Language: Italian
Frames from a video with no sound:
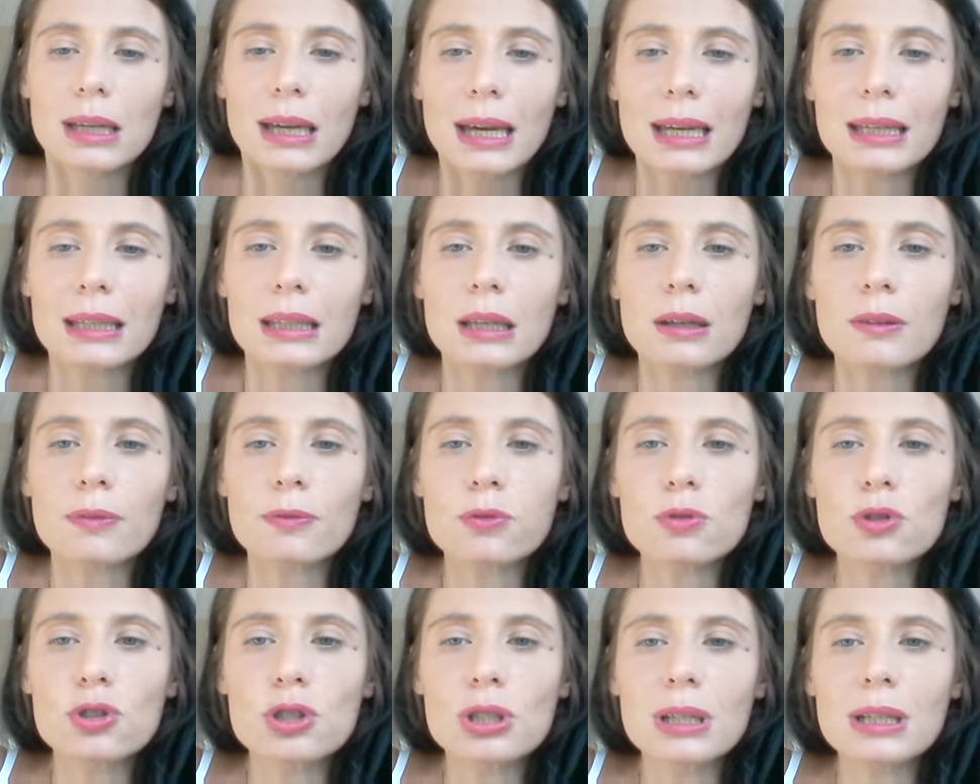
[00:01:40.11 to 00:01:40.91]
E ti
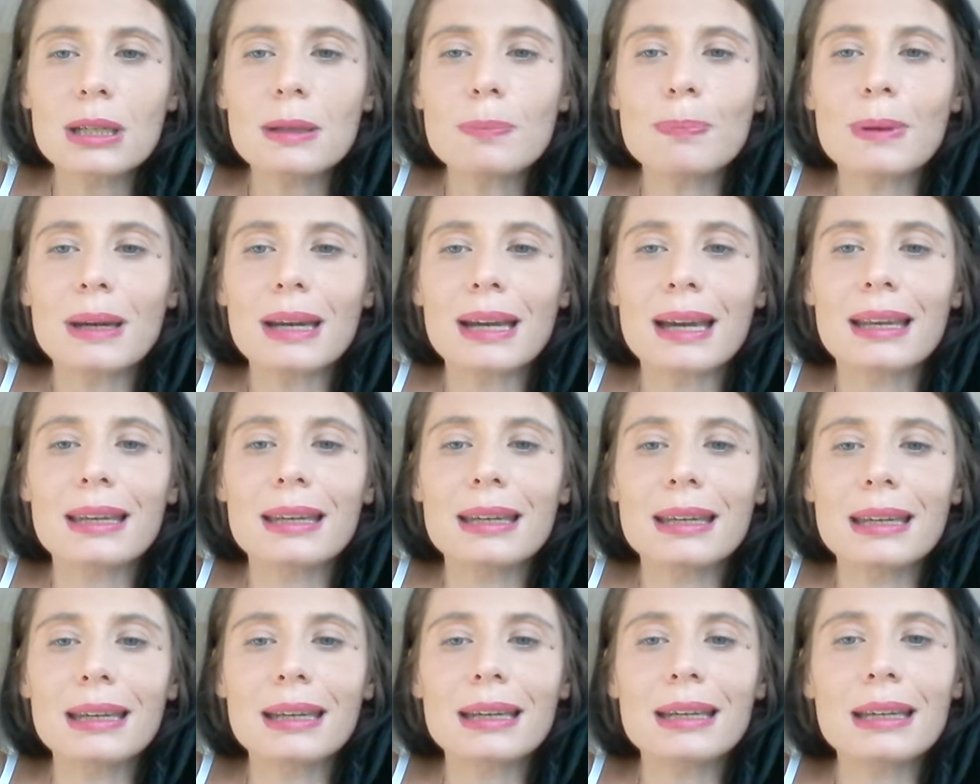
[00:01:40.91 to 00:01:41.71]
rifugi lì perché
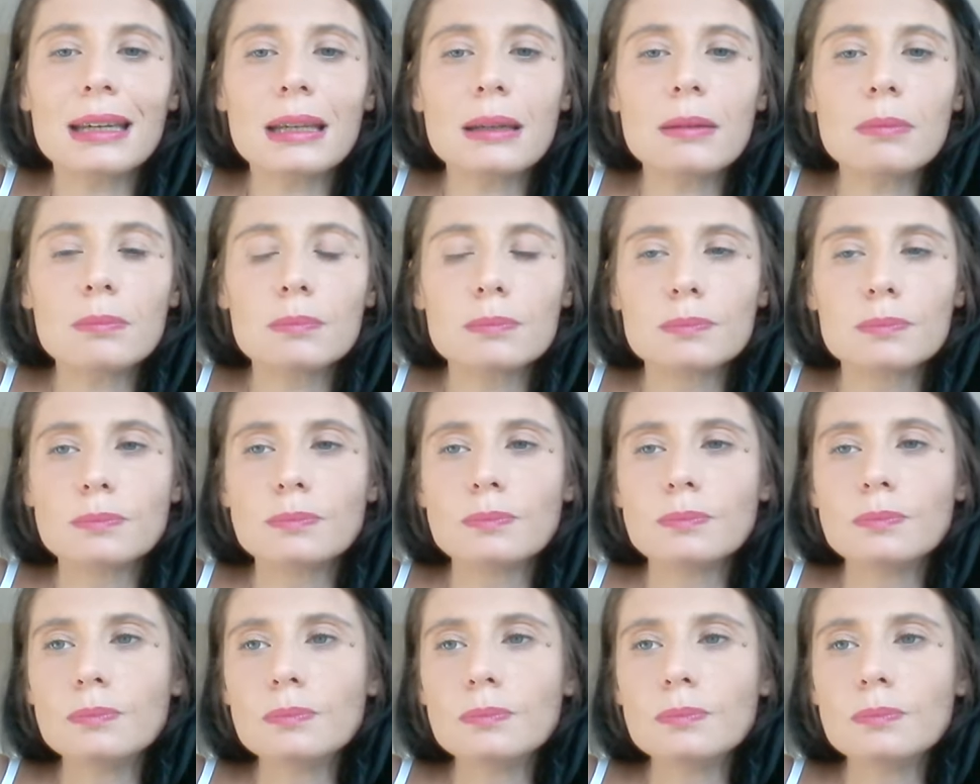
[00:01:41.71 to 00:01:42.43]
neghi